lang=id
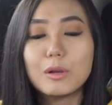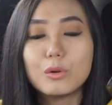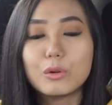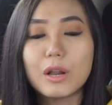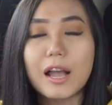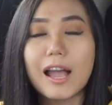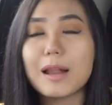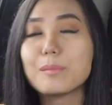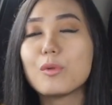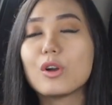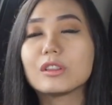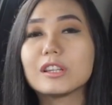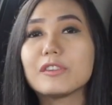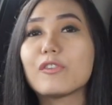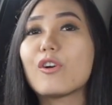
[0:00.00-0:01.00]
menggunakan
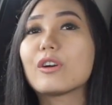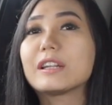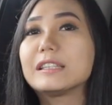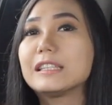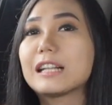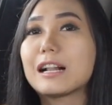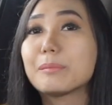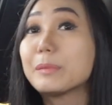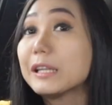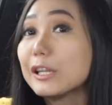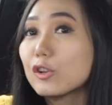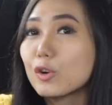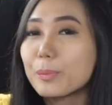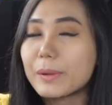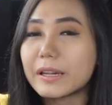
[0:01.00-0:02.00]
motif original
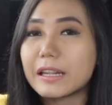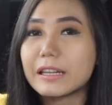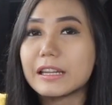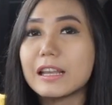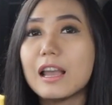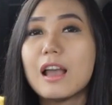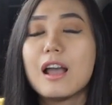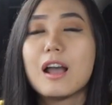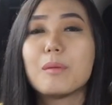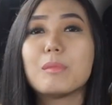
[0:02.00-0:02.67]
Mini Cooper ini